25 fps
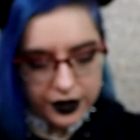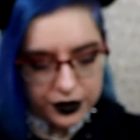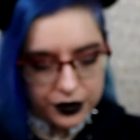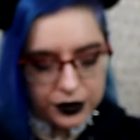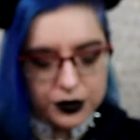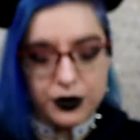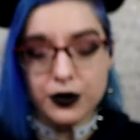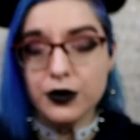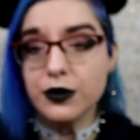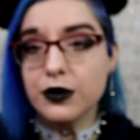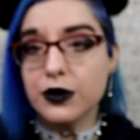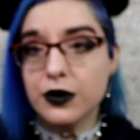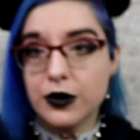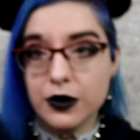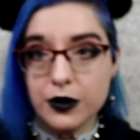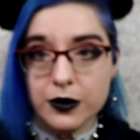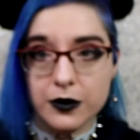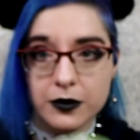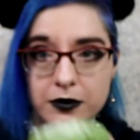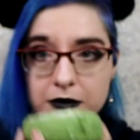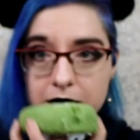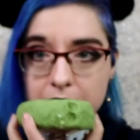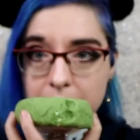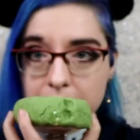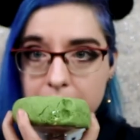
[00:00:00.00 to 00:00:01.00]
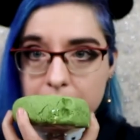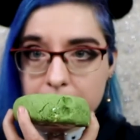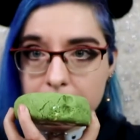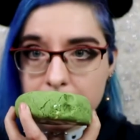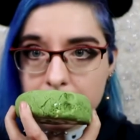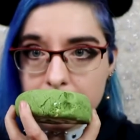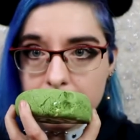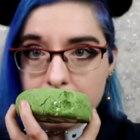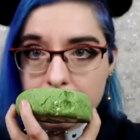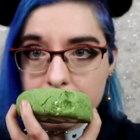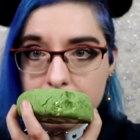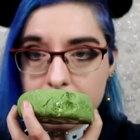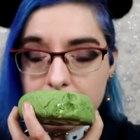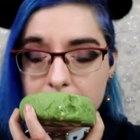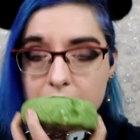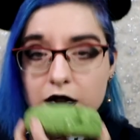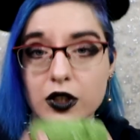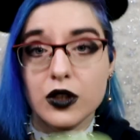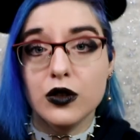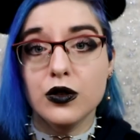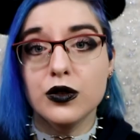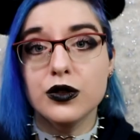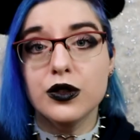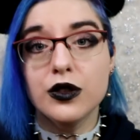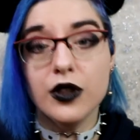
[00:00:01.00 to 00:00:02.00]
je trouve que le
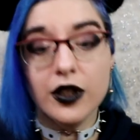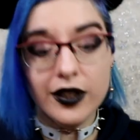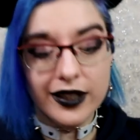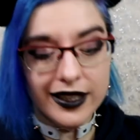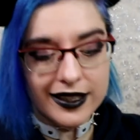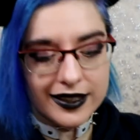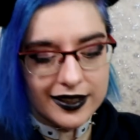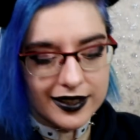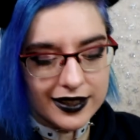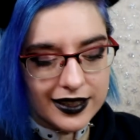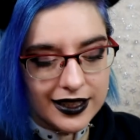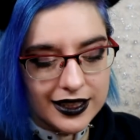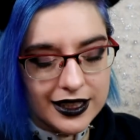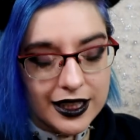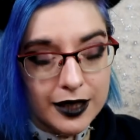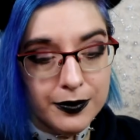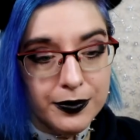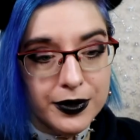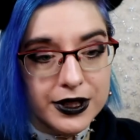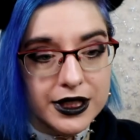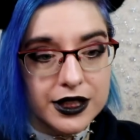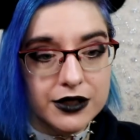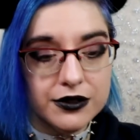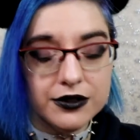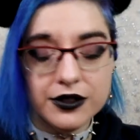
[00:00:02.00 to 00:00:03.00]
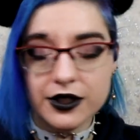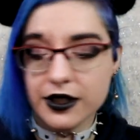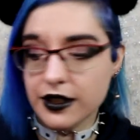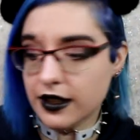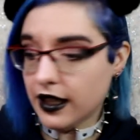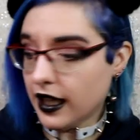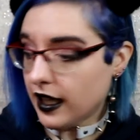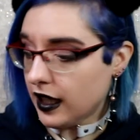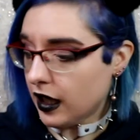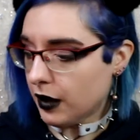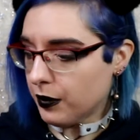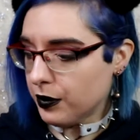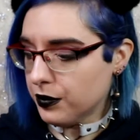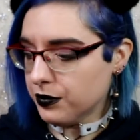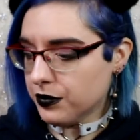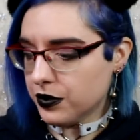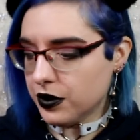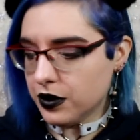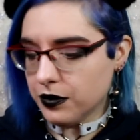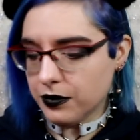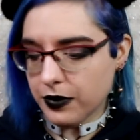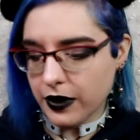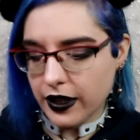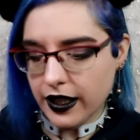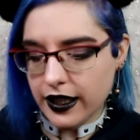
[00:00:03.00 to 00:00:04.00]
L'odeur est très apaisante. Là, la bombe
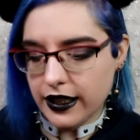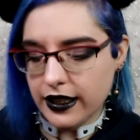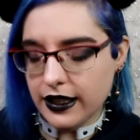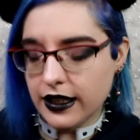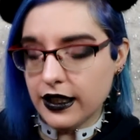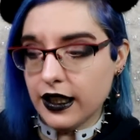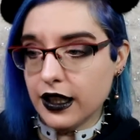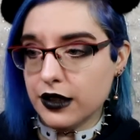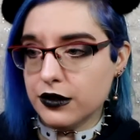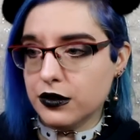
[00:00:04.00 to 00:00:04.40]
de bain, elle est là